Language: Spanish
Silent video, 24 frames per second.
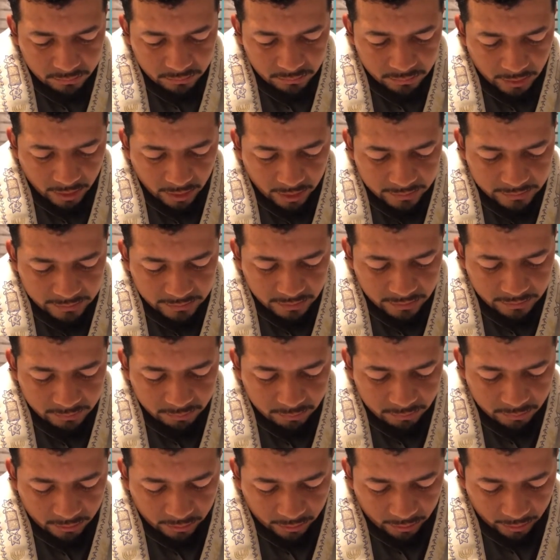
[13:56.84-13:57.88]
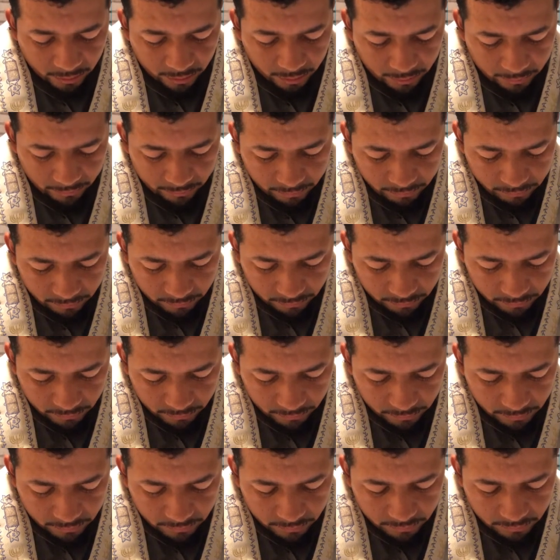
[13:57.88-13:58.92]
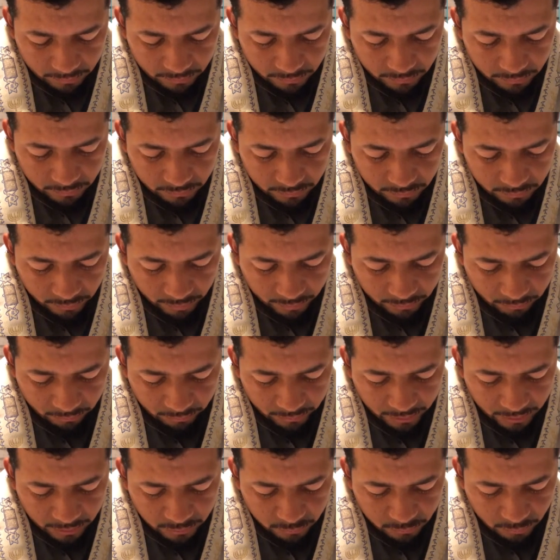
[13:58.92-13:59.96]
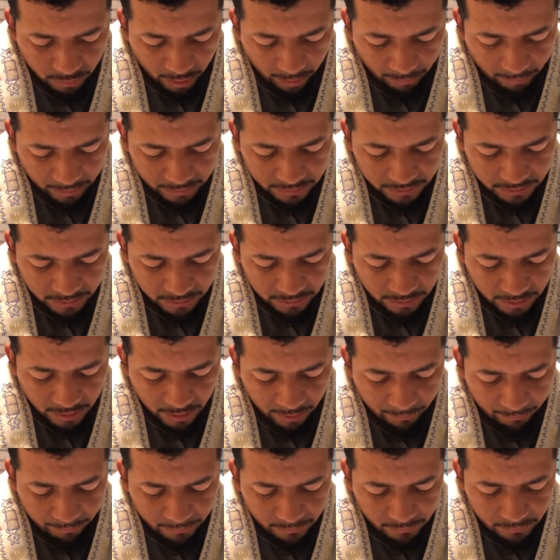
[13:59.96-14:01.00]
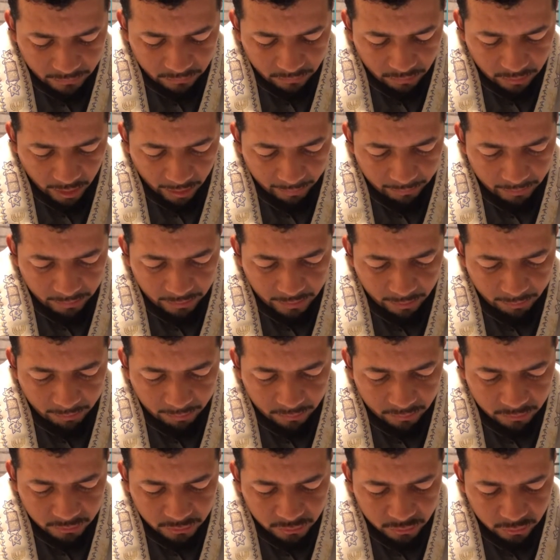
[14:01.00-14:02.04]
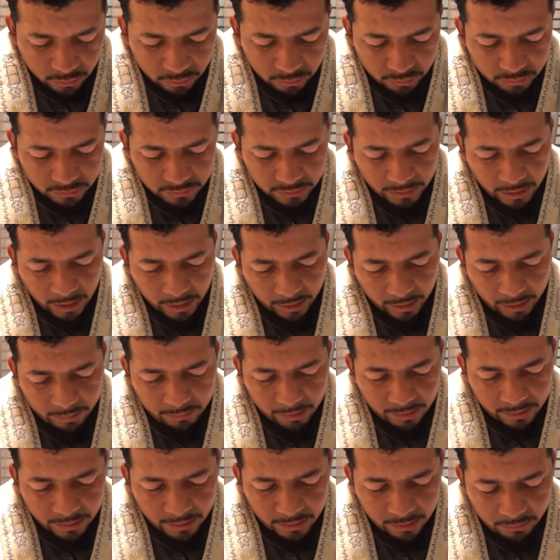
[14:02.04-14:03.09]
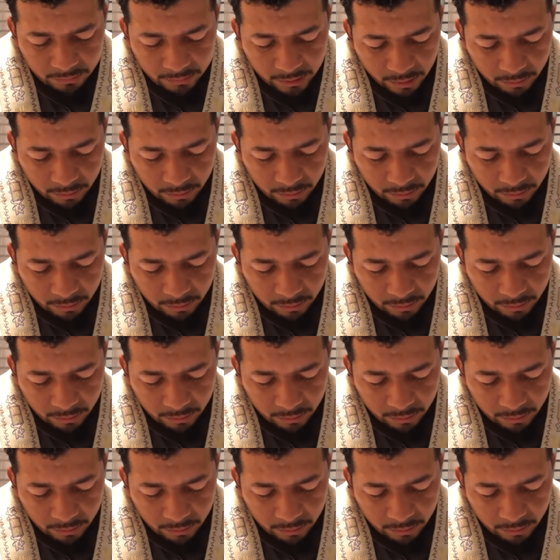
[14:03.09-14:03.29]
gracias porque nuestro Yeshua Hamashiach dio la vida por nosotros en aquel madero y